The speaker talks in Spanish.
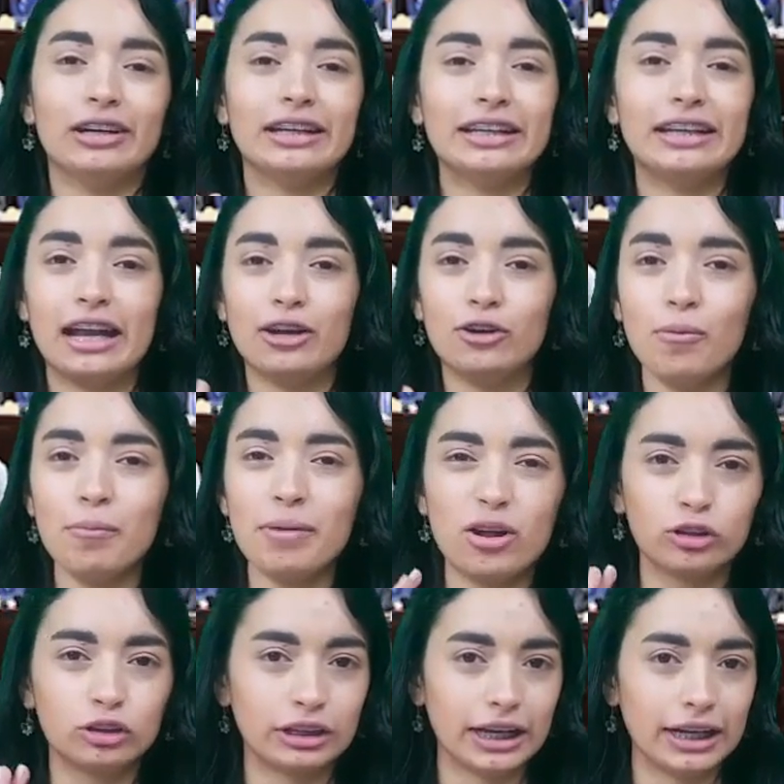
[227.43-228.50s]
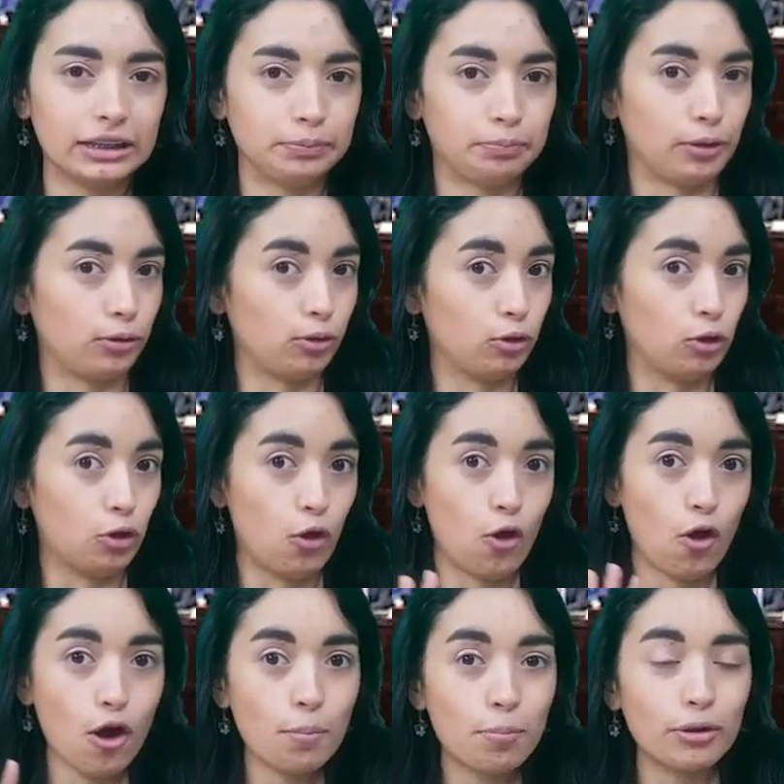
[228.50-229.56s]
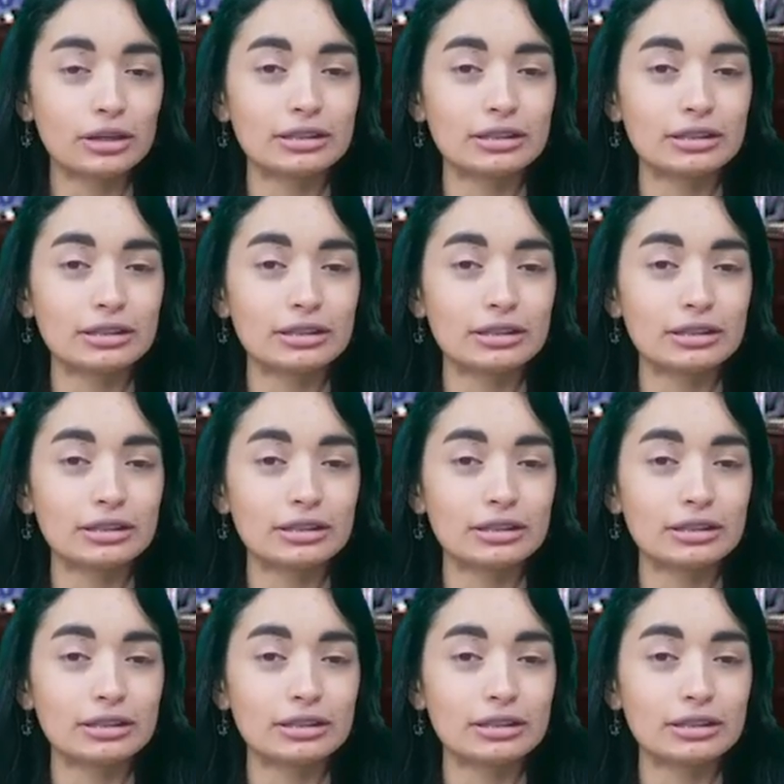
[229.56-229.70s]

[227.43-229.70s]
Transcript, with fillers: Y el número tres, pero no por